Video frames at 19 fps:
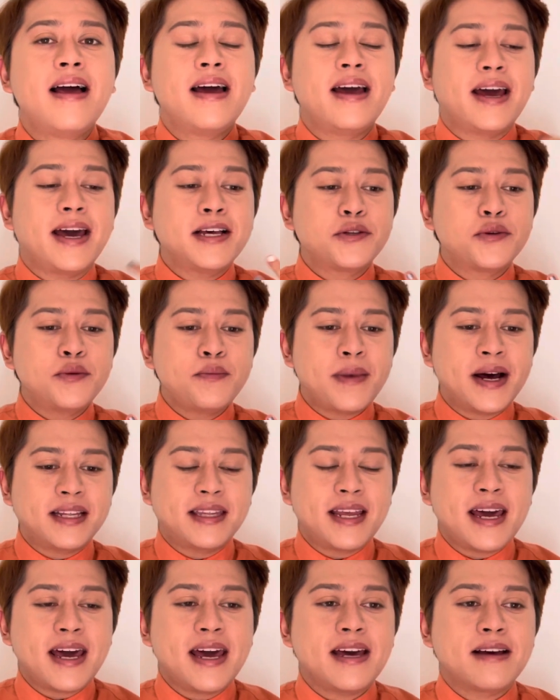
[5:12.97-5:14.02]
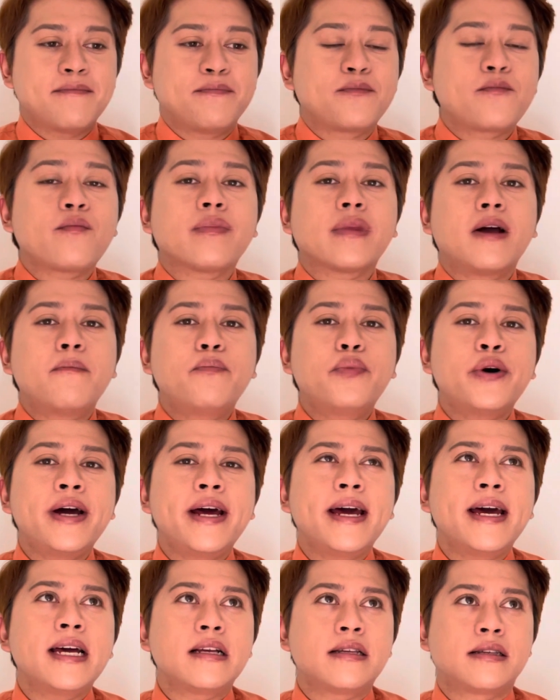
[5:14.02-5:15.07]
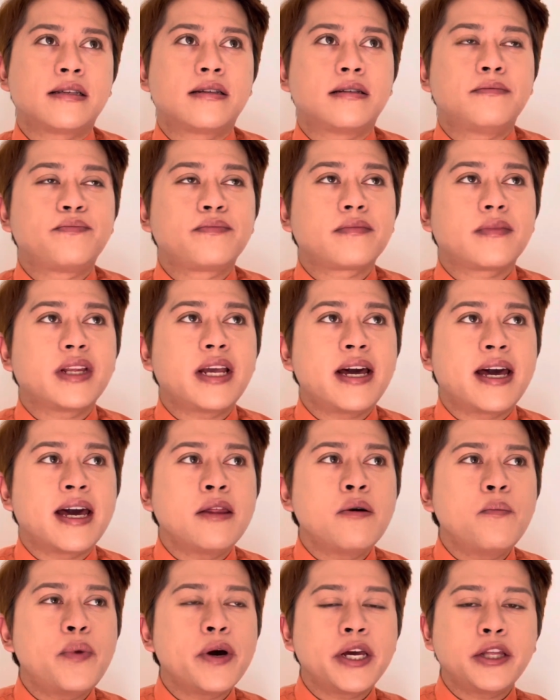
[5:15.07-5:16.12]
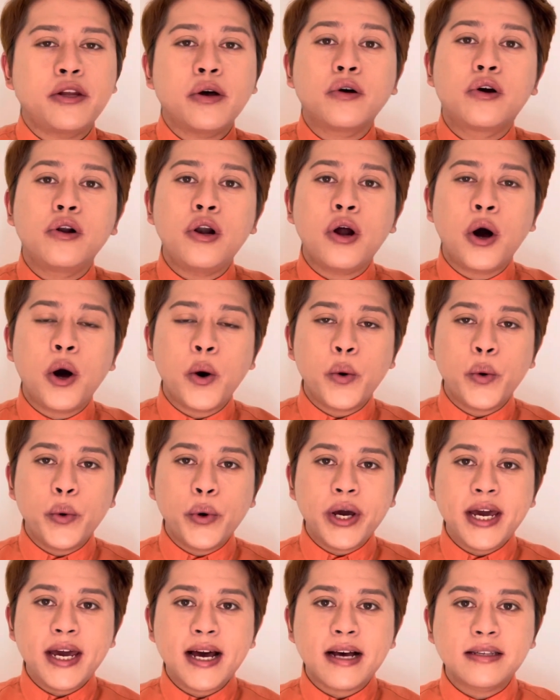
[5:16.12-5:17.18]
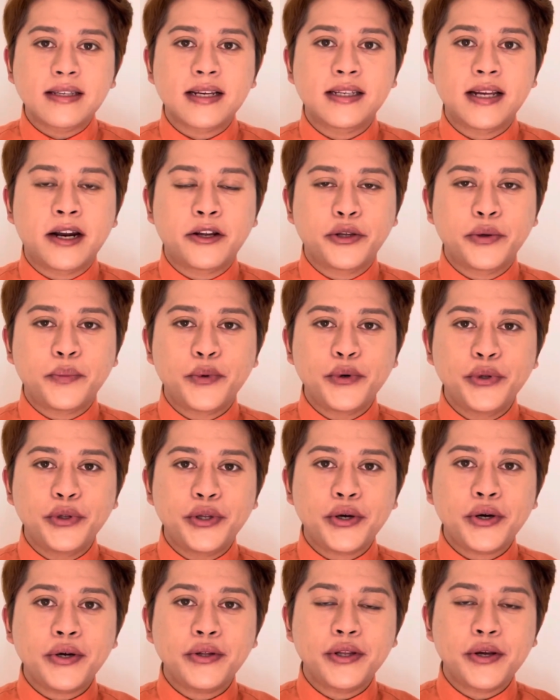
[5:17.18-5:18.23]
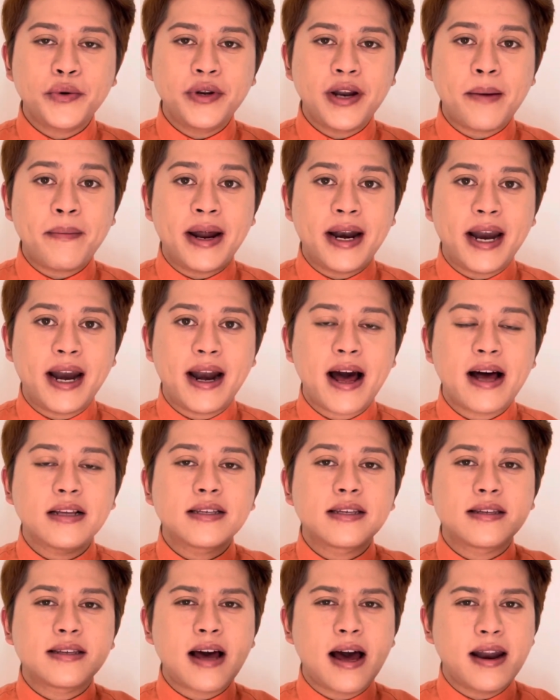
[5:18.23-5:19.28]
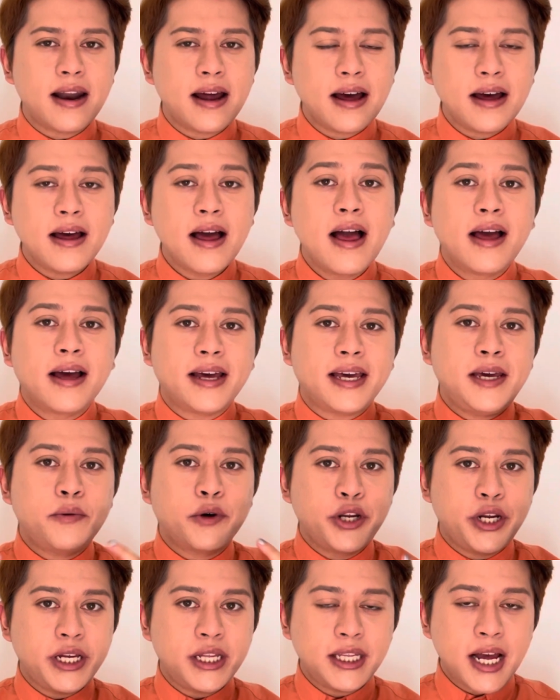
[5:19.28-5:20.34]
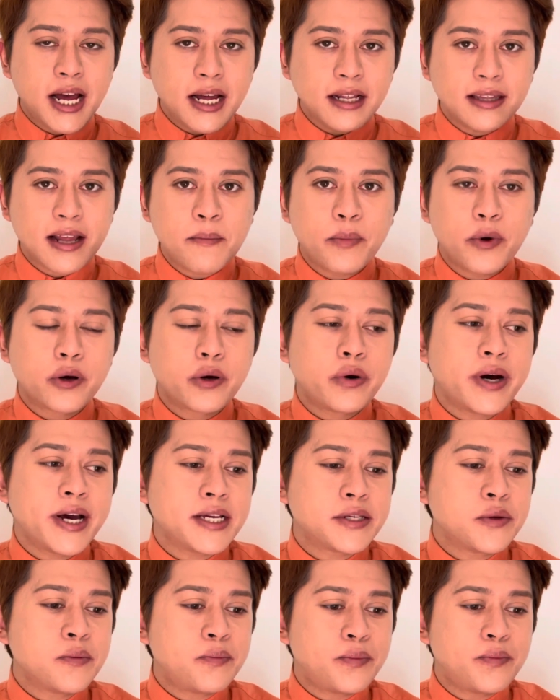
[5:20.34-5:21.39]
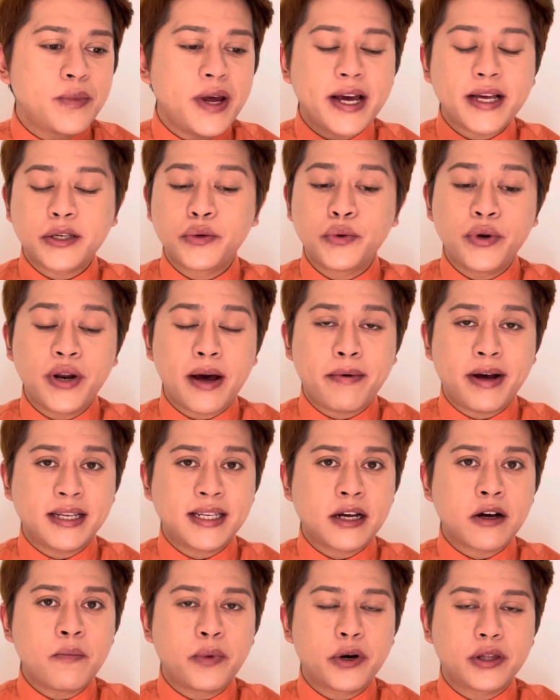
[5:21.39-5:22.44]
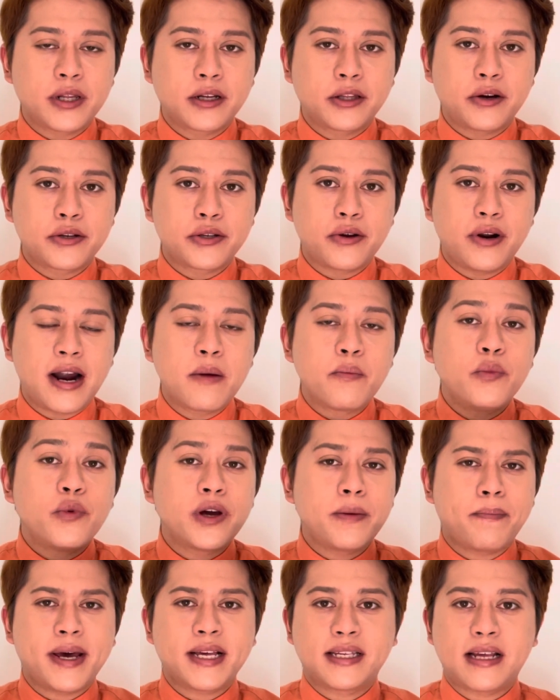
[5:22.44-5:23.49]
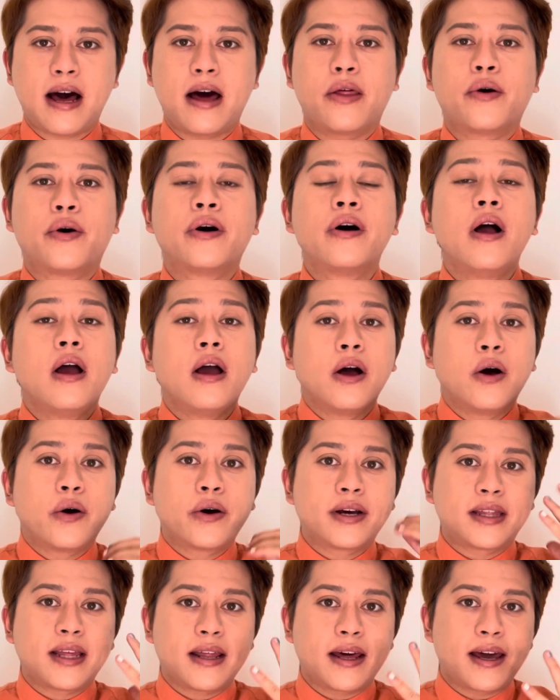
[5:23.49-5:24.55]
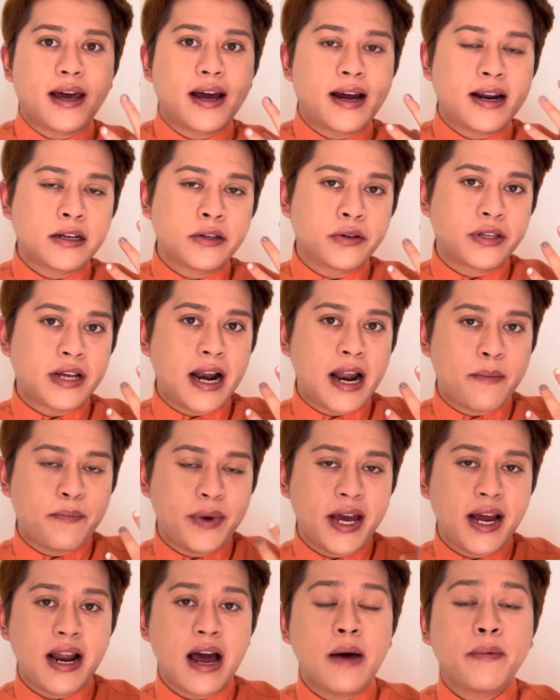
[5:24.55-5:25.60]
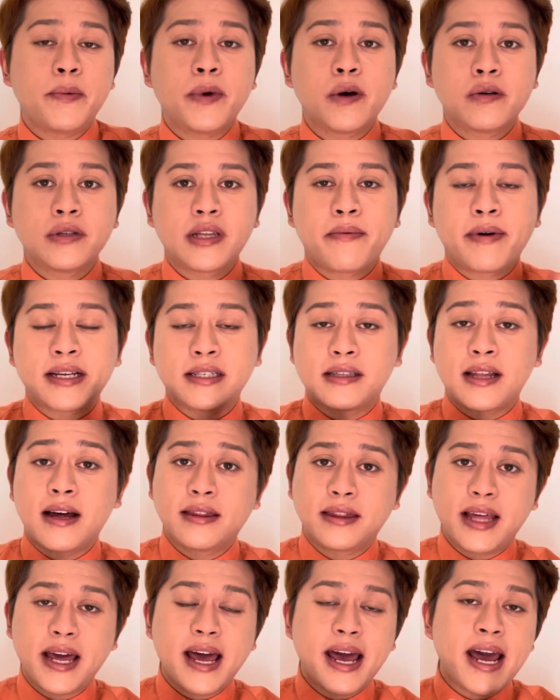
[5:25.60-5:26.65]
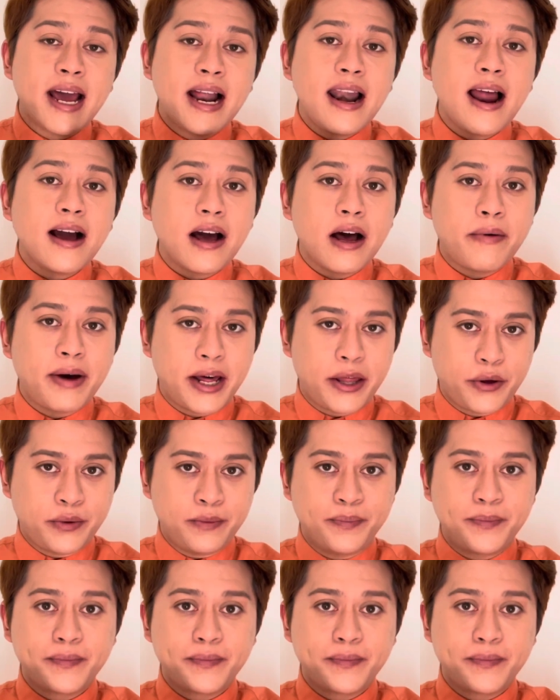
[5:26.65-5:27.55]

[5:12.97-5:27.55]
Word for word: Es un mate, pues, que queda un poquito glowy hasta cierto punto, de una manera sana y bonita. Tampoco es, es una base con protector solar muy pesado o que te deje grasosa la piel. A mí me gusta bastante el acabado.